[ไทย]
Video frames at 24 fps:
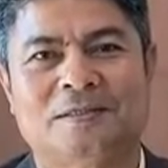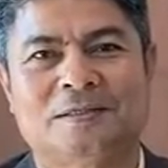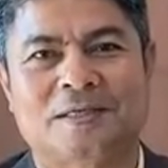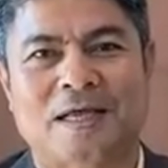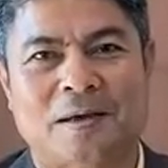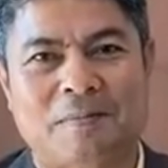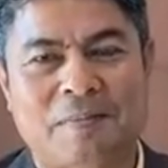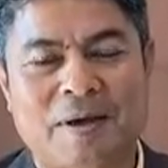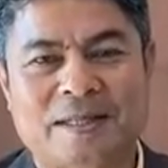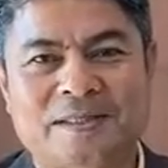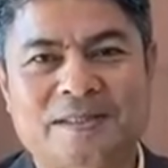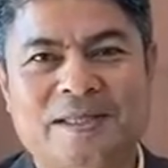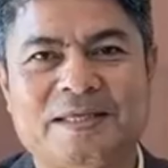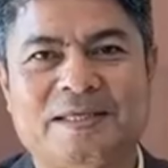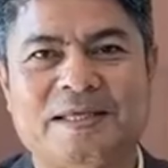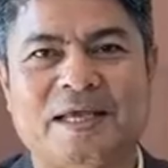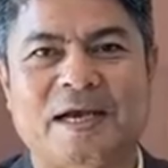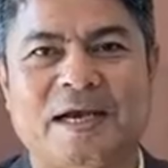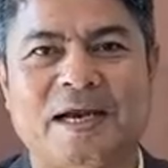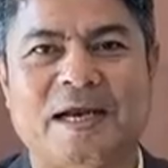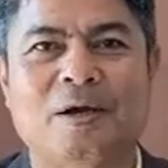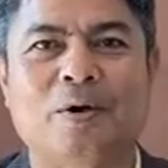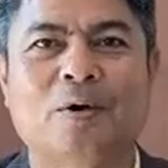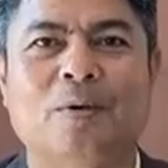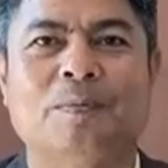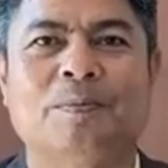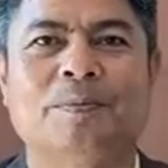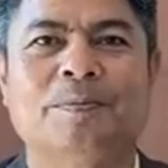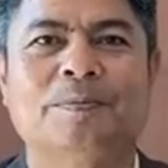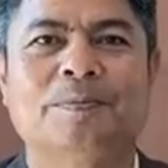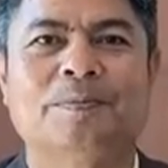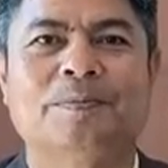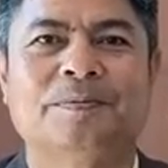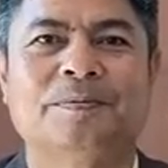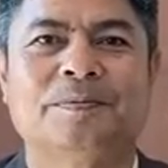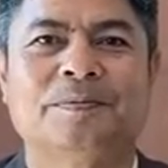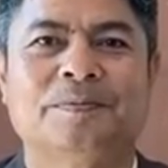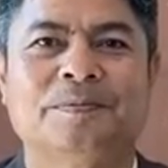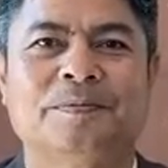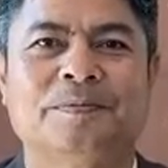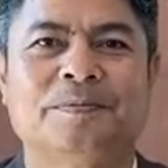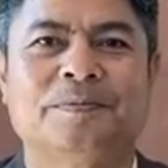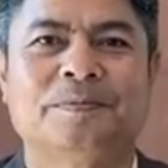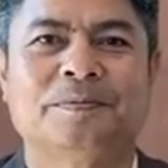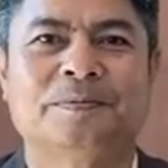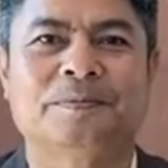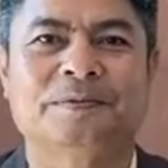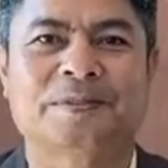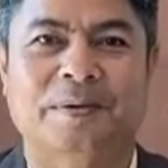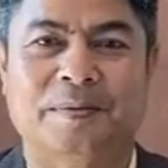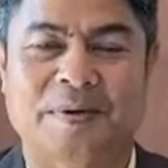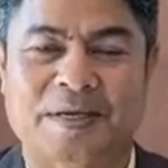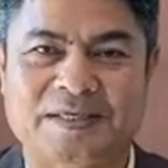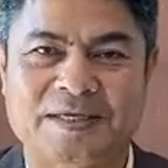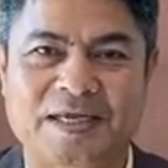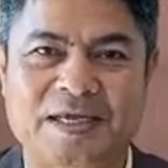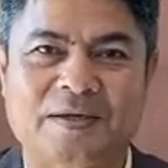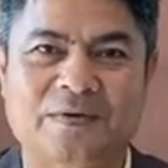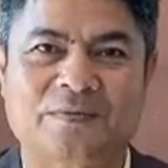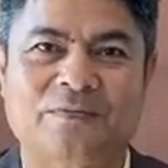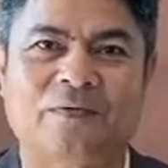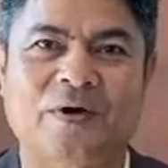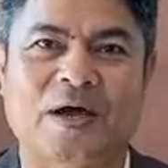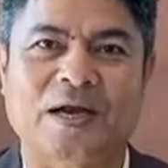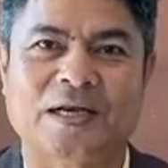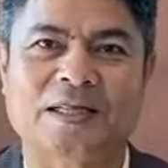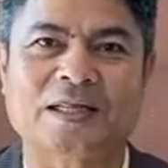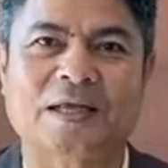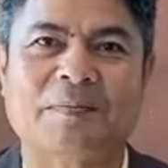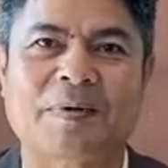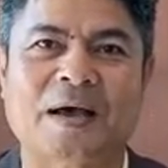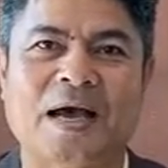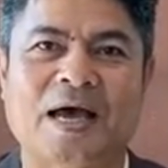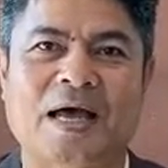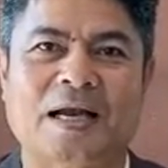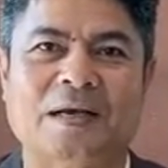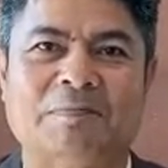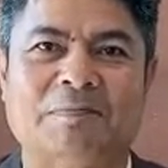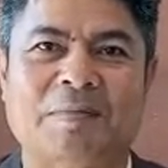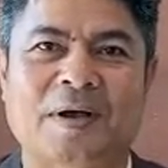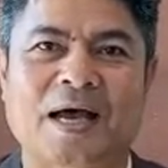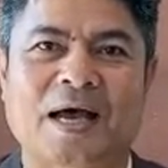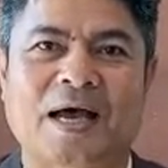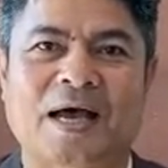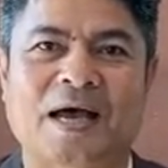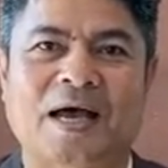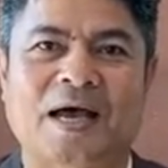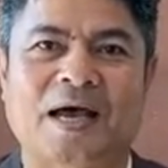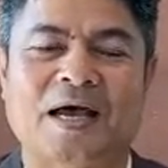สามารถที่จะระดมสมาชิกฝ่ายรัฐบาลมา